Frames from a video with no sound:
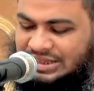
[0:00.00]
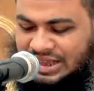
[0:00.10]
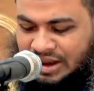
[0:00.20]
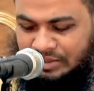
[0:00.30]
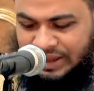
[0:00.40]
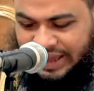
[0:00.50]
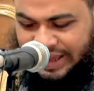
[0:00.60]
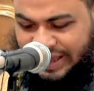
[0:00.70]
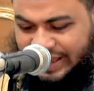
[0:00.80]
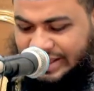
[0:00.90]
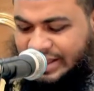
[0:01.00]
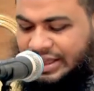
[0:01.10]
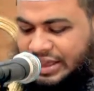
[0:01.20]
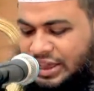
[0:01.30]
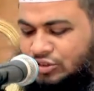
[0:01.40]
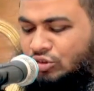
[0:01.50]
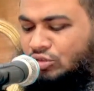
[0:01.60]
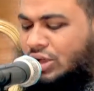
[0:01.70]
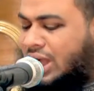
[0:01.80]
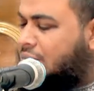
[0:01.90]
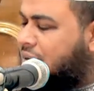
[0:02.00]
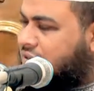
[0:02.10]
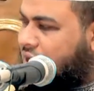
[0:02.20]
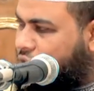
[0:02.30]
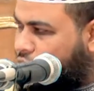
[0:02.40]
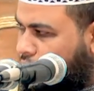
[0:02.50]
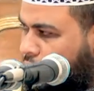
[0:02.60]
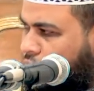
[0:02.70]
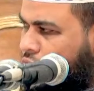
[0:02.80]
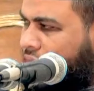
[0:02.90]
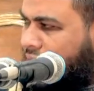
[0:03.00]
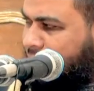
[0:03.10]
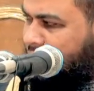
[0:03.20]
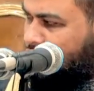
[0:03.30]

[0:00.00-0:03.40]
জানবে কে এজন্য আমরা যা করব আমরা